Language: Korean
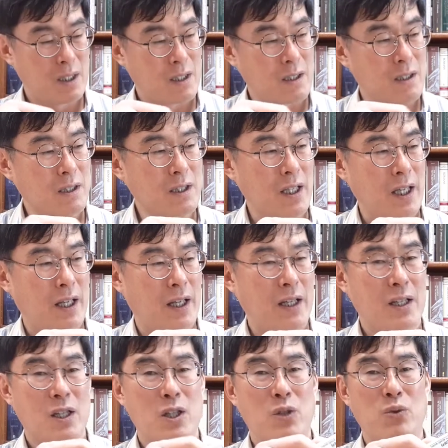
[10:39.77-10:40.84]
그런데
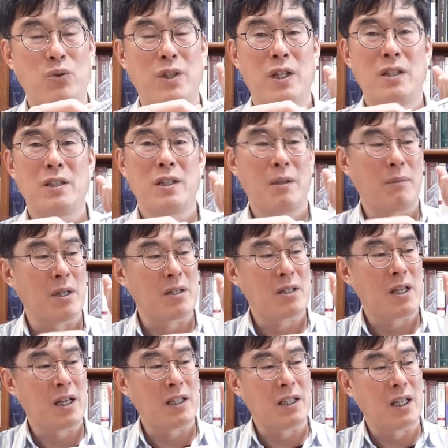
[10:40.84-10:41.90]
유대인들의
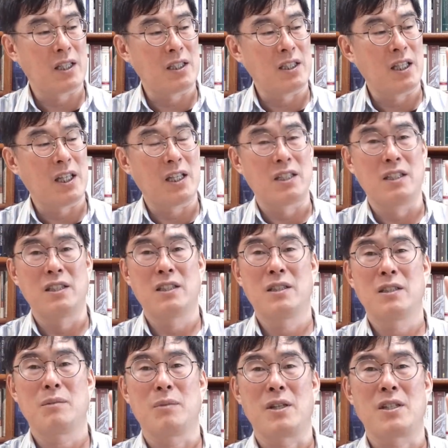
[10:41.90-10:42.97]
메시아에 대한
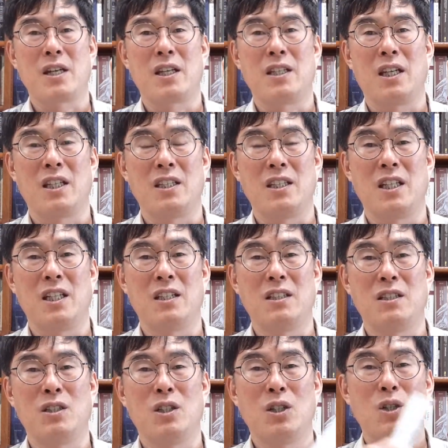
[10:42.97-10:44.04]
이해는 메시아에 대한
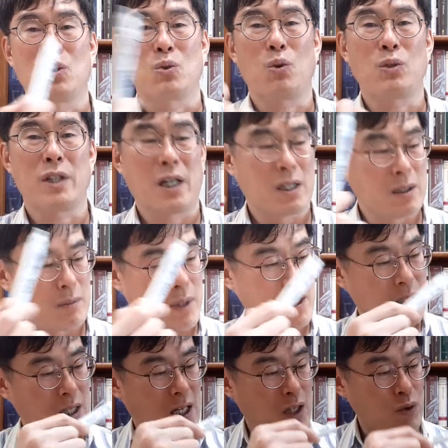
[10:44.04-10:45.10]
이해는 또 다른
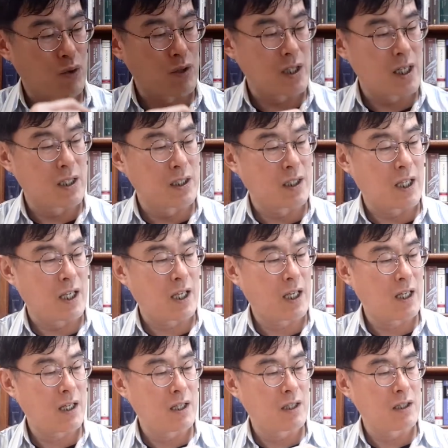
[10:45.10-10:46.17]
메시아가
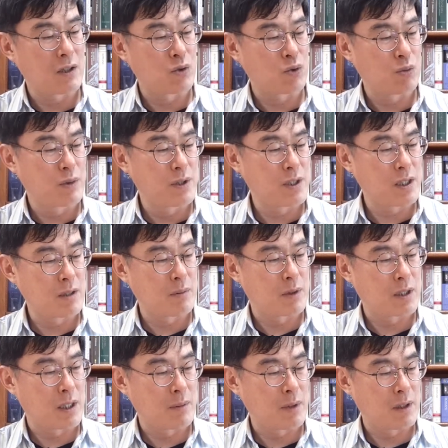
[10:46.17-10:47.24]
존재하는데 그 두 번째는
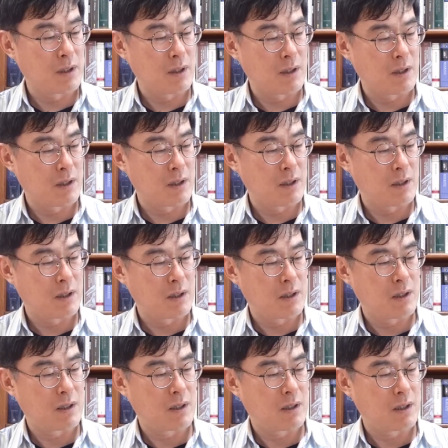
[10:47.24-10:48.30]
뭐냐면
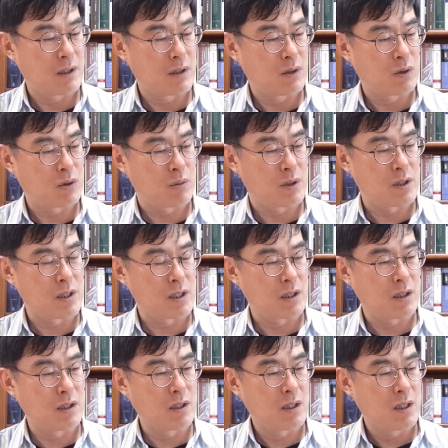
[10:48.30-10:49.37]
두
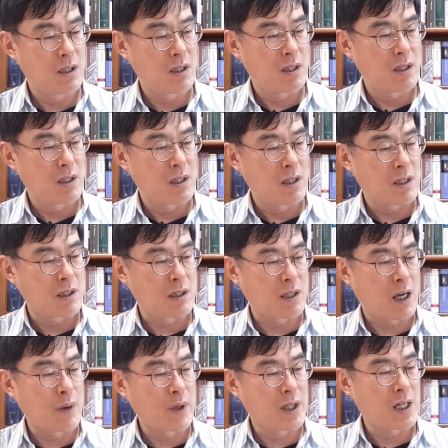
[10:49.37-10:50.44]
번째는
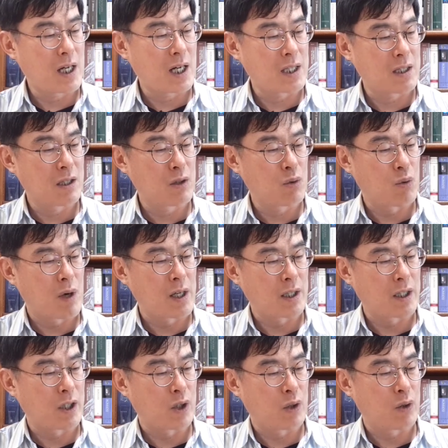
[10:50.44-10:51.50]
다윗과 같은
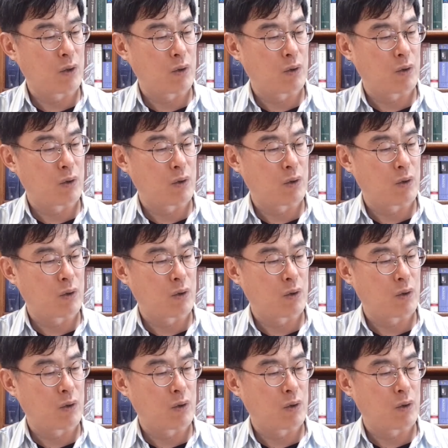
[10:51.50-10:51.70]
왕이에요.